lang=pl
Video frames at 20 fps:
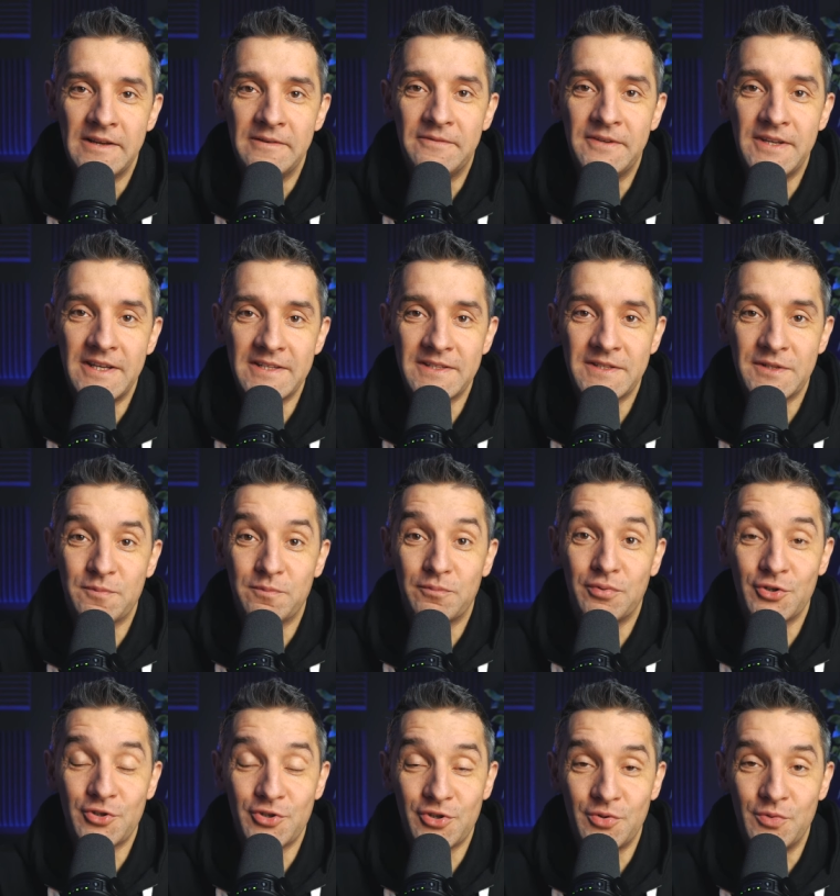Więc
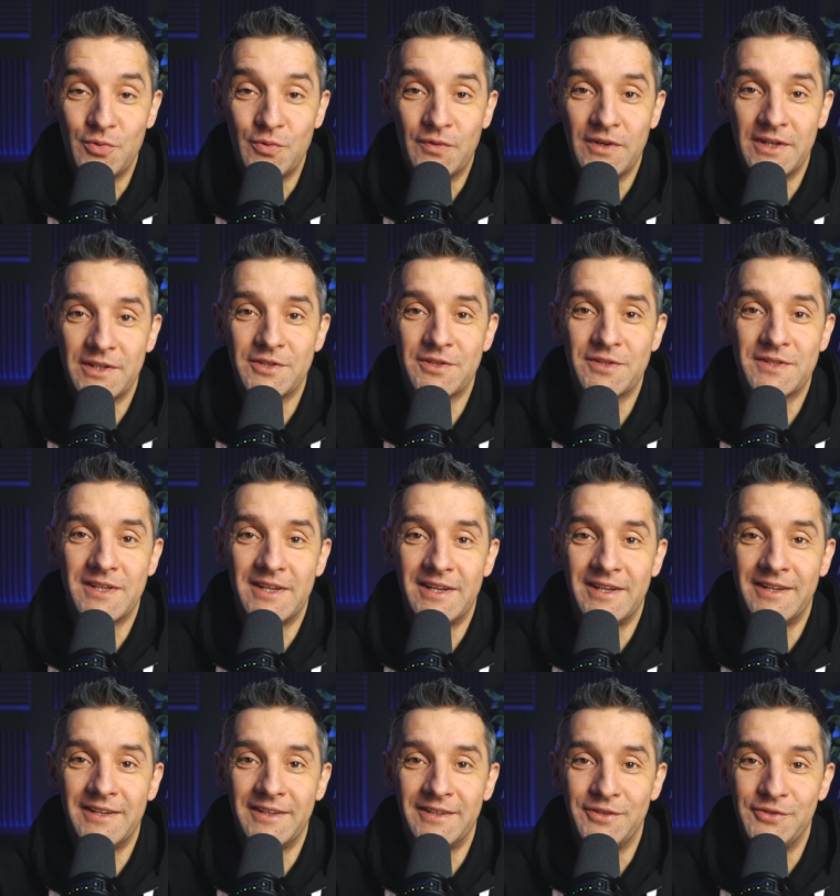po
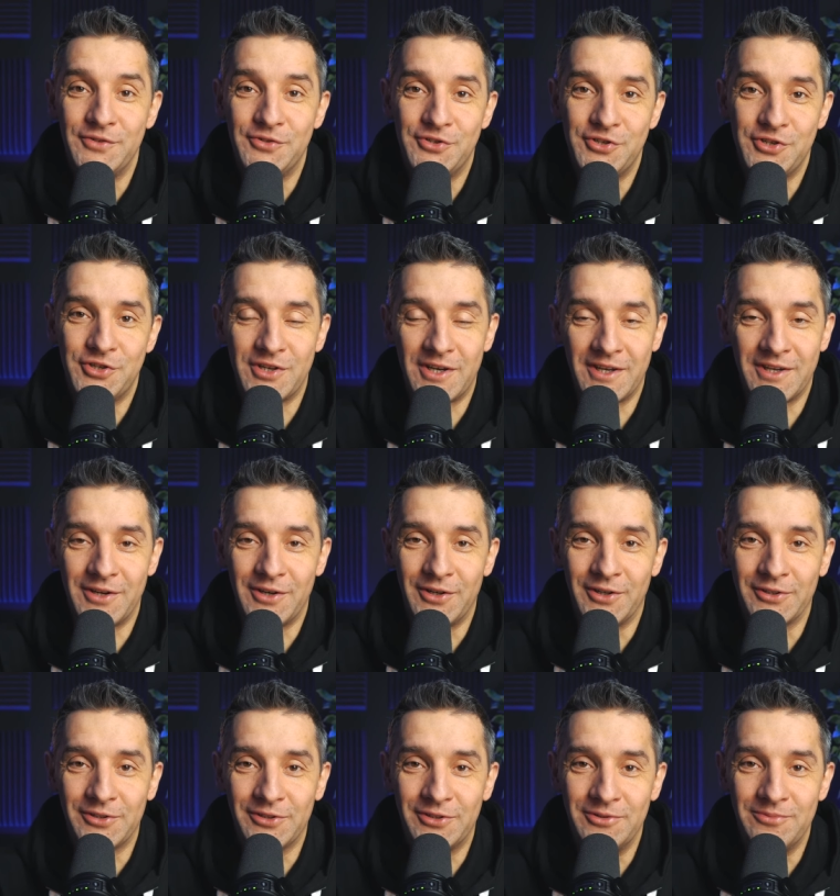czołóweczce dzisiaj
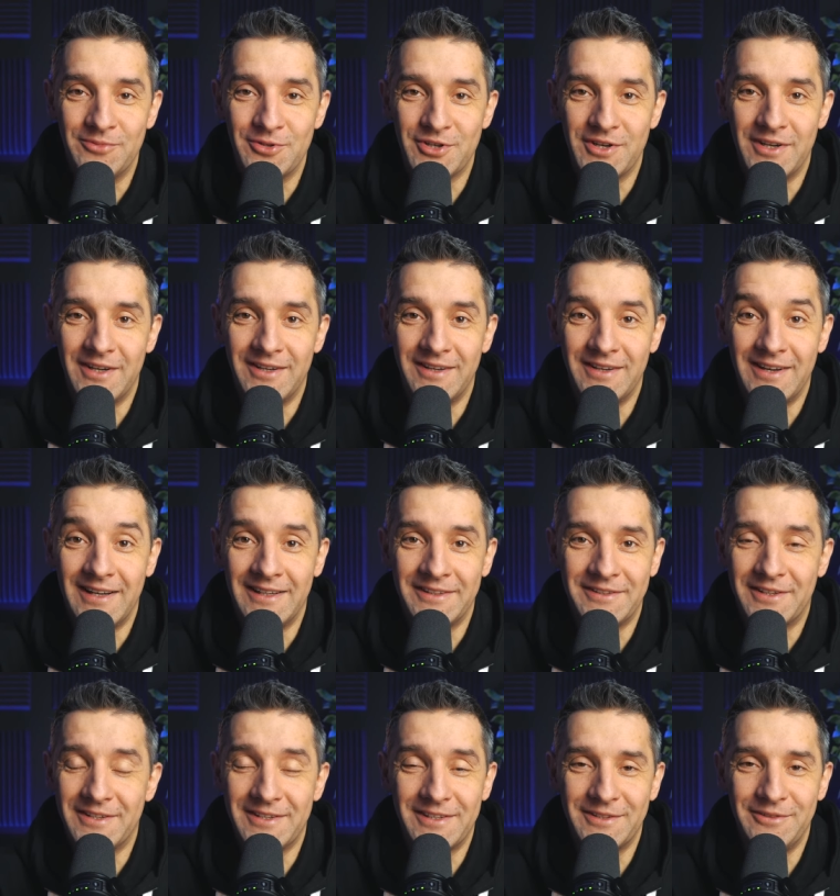o tym, że
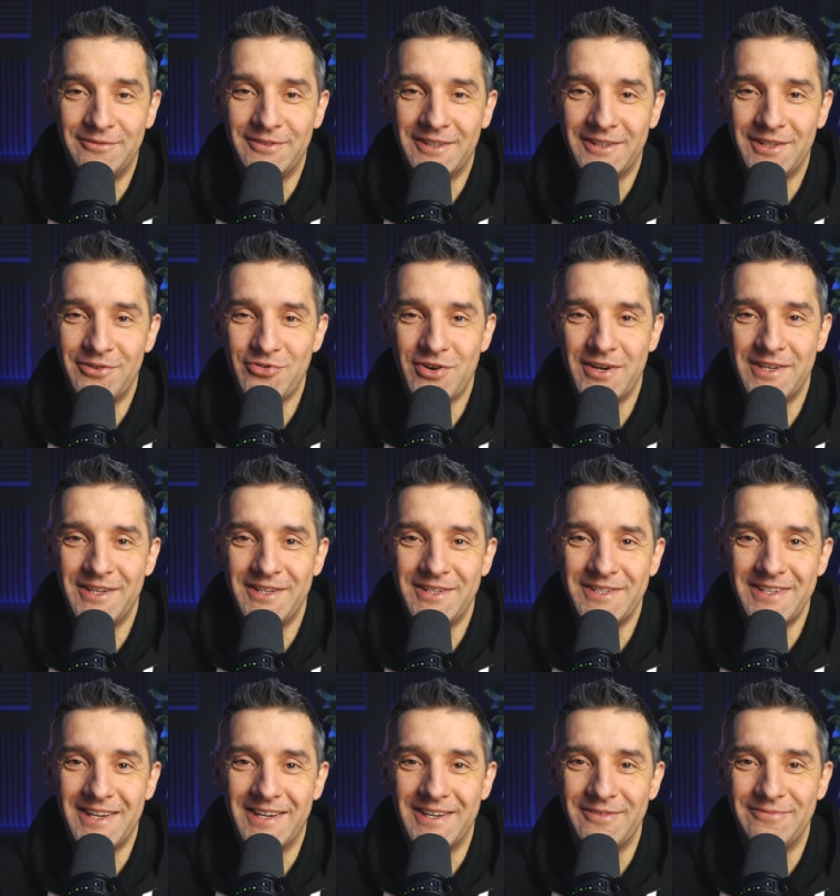alternatywna nauka nie
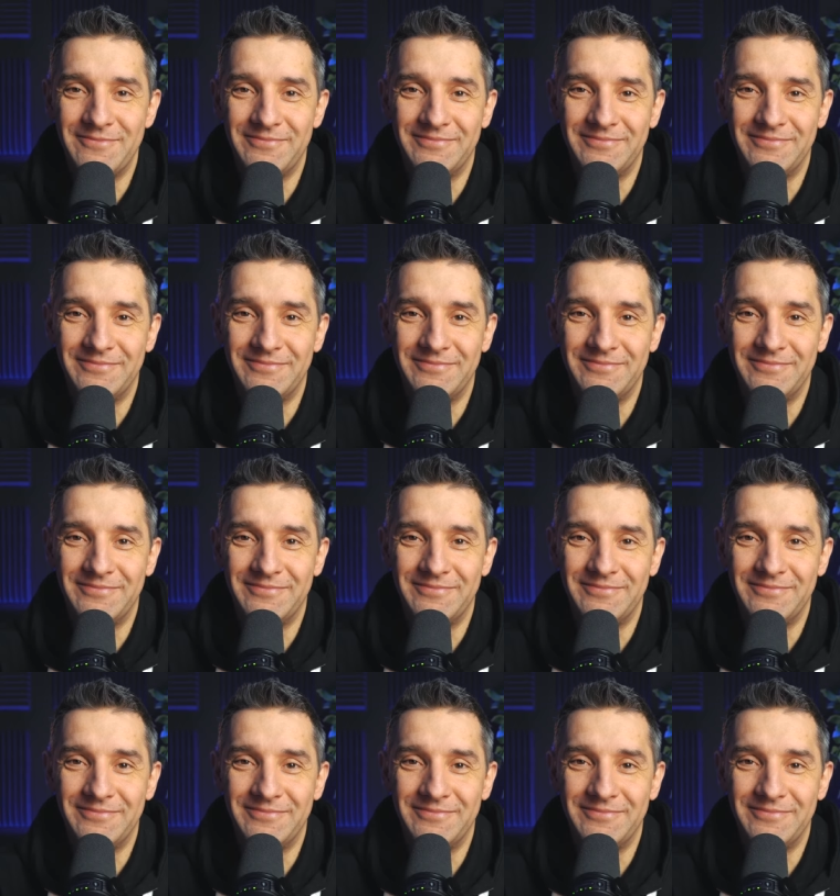istnieje.